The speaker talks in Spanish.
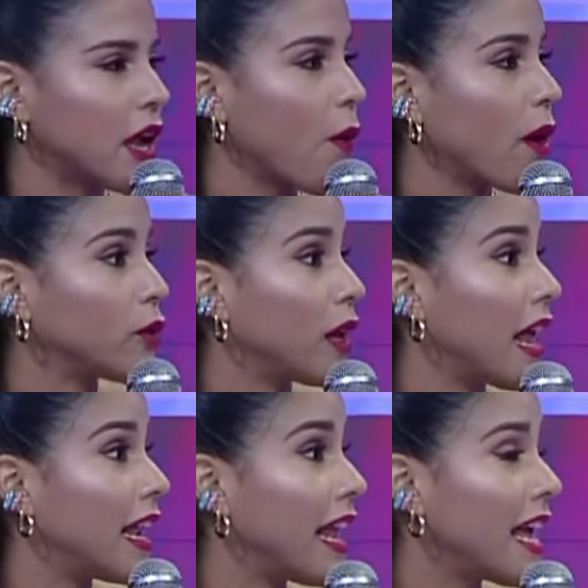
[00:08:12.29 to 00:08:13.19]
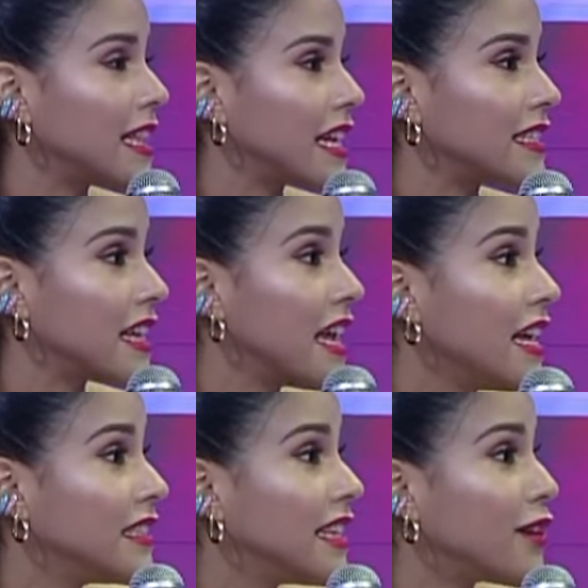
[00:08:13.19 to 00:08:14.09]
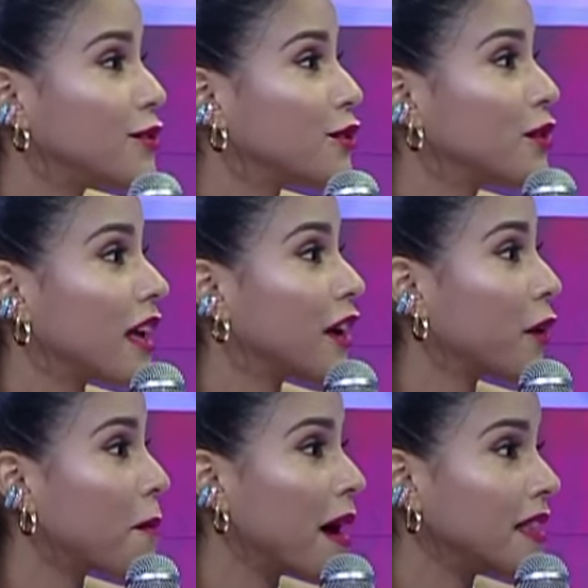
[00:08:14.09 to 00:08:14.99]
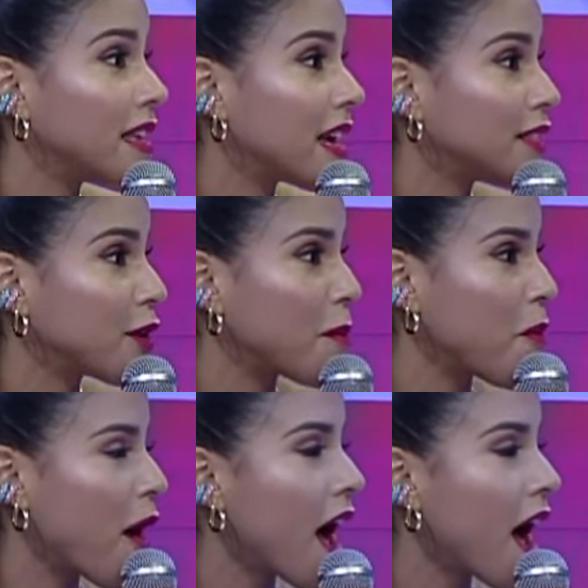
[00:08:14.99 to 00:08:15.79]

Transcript: en cuanto a las letras? Ya no son tan románticas como